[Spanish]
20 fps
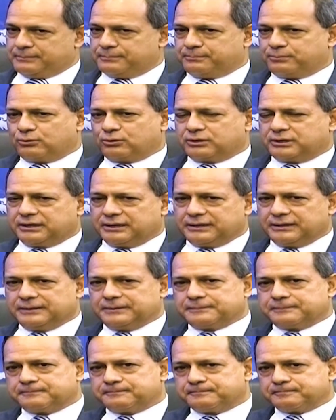
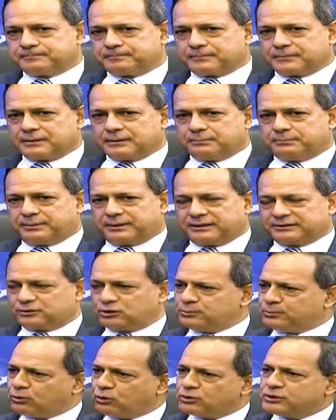Porque, para hacer
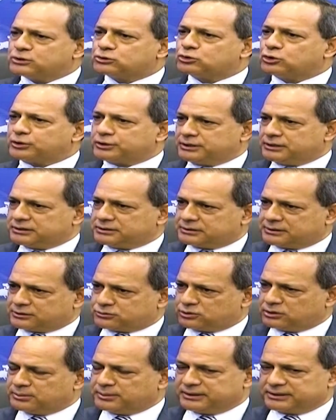un poco de historia,
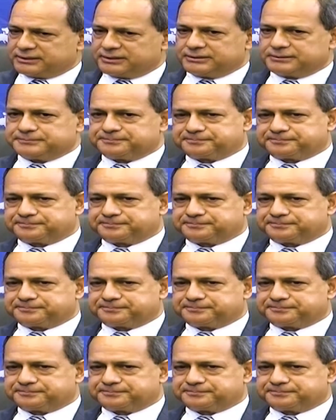casualmente,